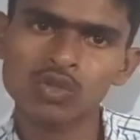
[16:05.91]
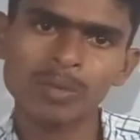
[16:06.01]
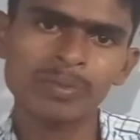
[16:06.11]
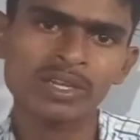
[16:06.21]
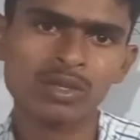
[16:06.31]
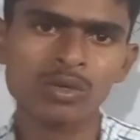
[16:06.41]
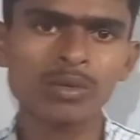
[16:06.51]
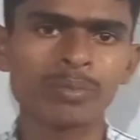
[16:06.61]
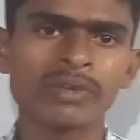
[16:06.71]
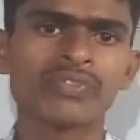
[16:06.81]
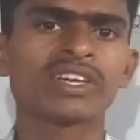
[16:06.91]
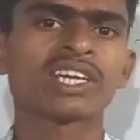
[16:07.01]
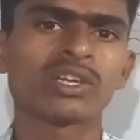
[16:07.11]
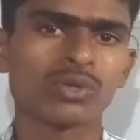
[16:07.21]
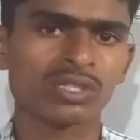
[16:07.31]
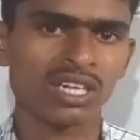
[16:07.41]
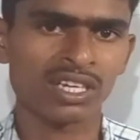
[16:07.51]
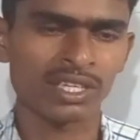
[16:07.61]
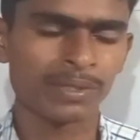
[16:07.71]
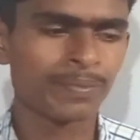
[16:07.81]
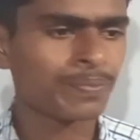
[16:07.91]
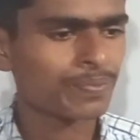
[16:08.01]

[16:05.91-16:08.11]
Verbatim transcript: तो आप बिल्कुल बेफिक्र हो जाइए